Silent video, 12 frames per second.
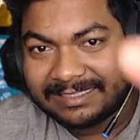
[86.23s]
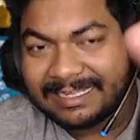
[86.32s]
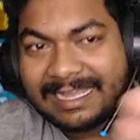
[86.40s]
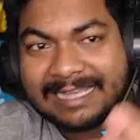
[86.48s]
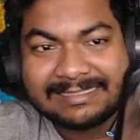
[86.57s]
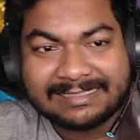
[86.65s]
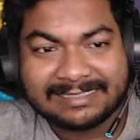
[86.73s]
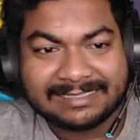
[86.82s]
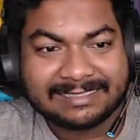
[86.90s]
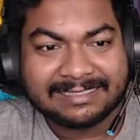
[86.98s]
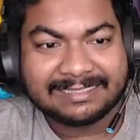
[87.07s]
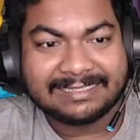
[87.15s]
গ্যাস
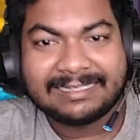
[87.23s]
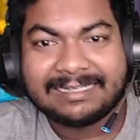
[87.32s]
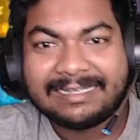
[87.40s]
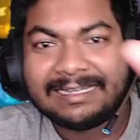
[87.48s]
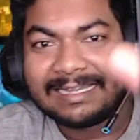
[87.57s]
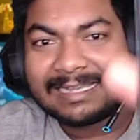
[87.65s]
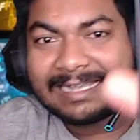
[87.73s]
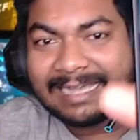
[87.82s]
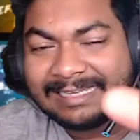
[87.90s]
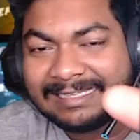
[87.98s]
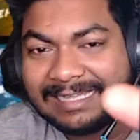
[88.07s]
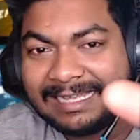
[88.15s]

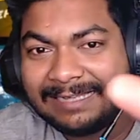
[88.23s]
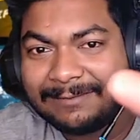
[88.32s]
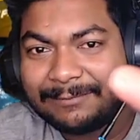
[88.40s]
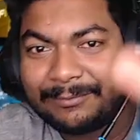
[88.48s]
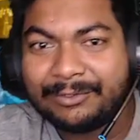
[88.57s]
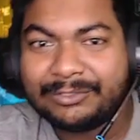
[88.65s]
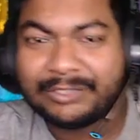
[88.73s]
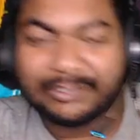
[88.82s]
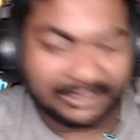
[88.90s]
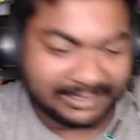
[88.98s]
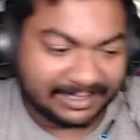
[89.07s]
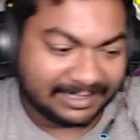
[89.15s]
গাড়ি না ফোন তো
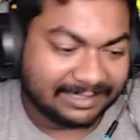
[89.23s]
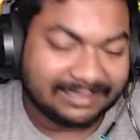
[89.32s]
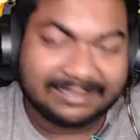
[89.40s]
ধরছে না